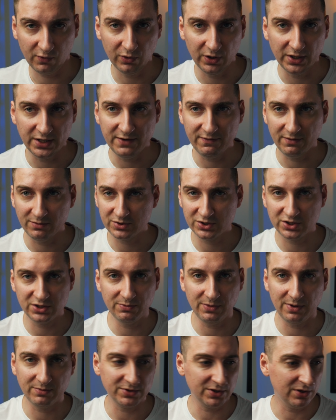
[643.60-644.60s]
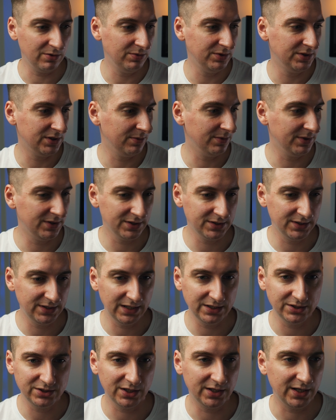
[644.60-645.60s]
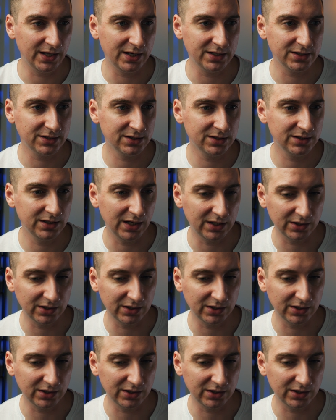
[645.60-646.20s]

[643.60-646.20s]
W ogóle nie wiem, z czym mam zrobić sobie to zdjęcie teraz,